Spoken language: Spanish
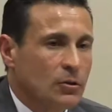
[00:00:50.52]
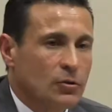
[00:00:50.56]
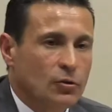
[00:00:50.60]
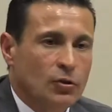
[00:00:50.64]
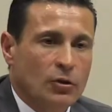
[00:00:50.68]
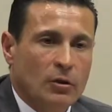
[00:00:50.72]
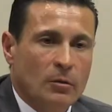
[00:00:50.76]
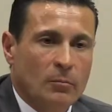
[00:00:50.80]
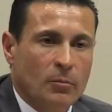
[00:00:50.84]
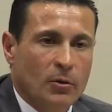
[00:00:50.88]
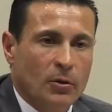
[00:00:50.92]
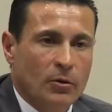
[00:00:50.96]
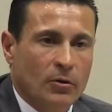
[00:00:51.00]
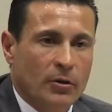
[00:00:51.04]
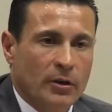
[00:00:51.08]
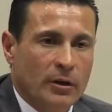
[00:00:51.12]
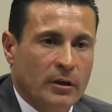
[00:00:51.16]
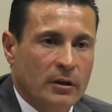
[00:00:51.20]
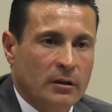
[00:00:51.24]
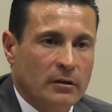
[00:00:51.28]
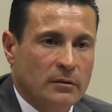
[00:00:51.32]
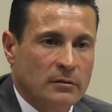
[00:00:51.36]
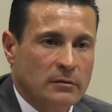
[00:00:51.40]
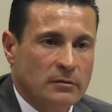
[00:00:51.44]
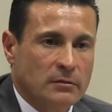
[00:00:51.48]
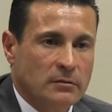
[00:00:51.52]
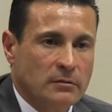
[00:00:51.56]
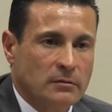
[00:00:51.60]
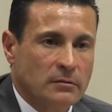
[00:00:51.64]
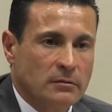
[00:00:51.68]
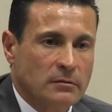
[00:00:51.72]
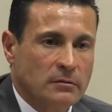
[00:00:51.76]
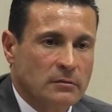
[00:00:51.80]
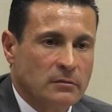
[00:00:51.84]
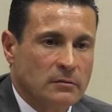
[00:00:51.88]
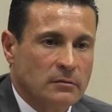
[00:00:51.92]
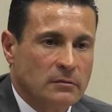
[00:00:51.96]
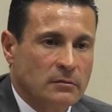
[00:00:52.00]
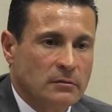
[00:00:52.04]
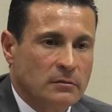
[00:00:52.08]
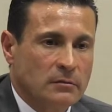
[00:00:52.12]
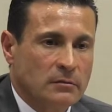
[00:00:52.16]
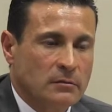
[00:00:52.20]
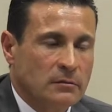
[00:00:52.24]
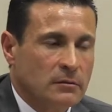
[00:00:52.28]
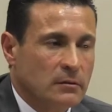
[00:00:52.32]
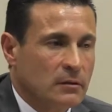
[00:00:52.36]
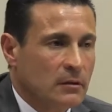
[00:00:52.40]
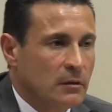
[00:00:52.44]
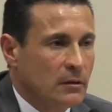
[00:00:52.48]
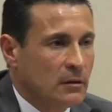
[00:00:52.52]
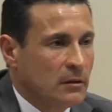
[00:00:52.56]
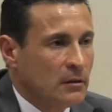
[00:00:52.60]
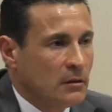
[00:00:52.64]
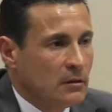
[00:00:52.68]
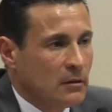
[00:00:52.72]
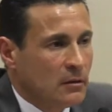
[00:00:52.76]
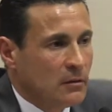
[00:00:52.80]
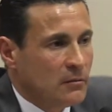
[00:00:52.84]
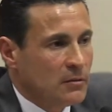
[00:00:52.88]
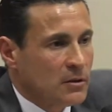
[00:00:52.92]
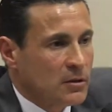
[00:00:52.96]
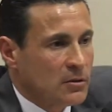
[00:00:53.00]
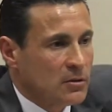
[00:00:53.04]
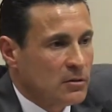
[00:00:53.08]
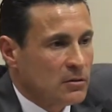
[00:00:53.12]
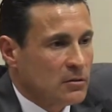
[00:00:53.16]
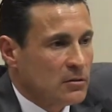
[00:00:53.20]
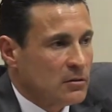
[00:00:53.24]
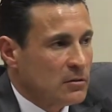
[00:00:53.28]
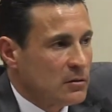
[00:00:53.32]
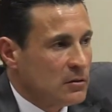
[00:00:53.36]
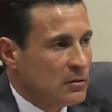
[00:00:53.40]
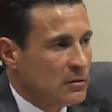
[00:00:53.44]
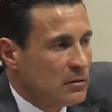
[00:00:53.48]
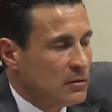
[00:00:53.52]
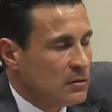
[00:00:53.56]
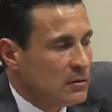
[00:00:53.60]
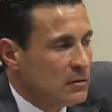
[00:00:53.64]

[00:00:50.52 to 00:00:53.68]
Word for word: Yo no puedo ir con estos